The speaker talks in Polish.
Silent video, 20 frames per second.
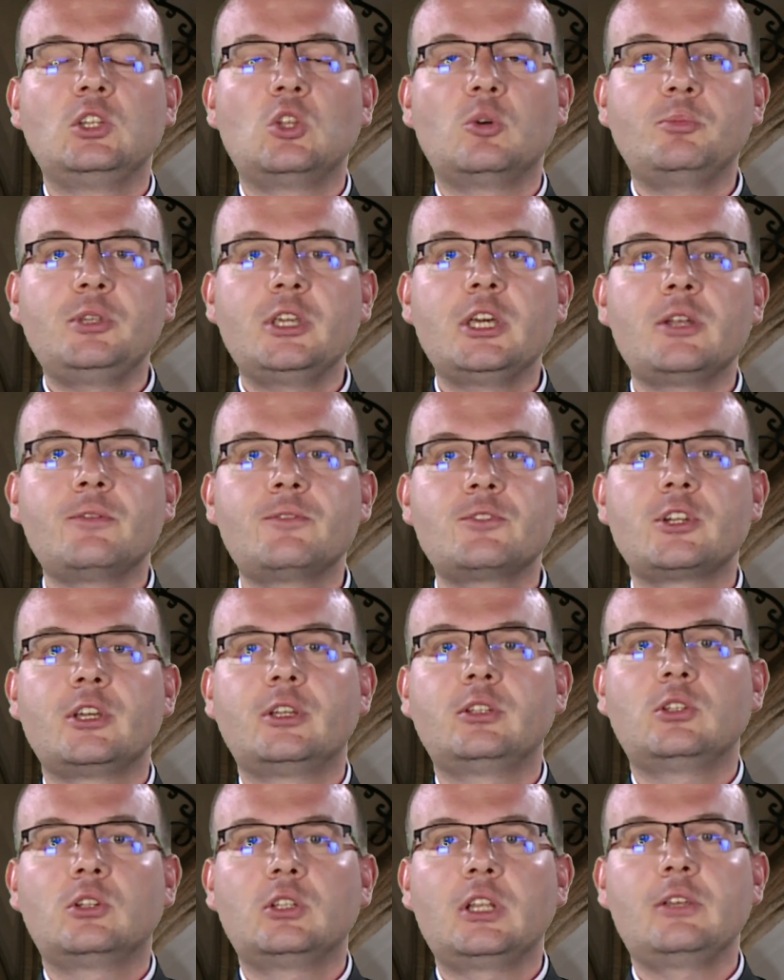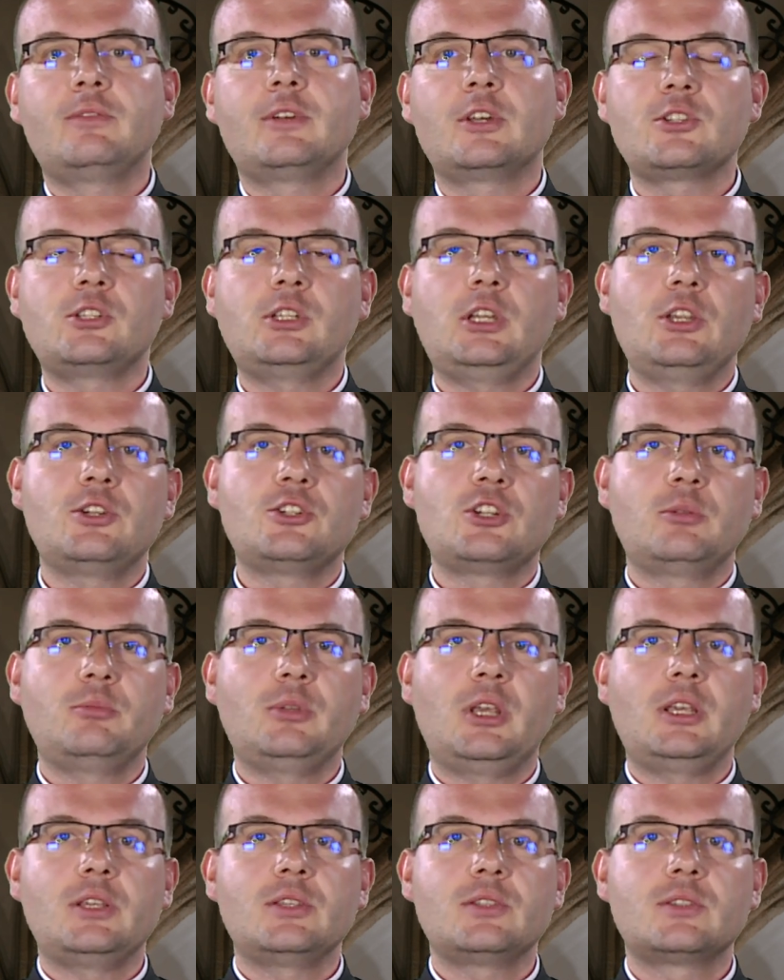to pierwsze, to najważniejsze
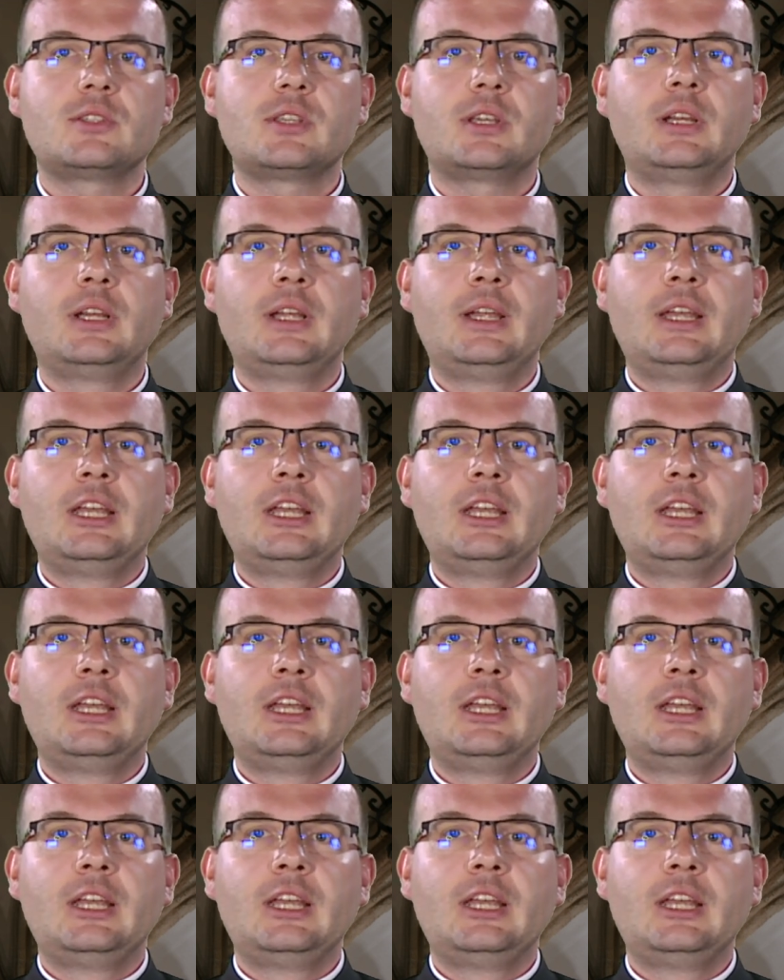miejsce.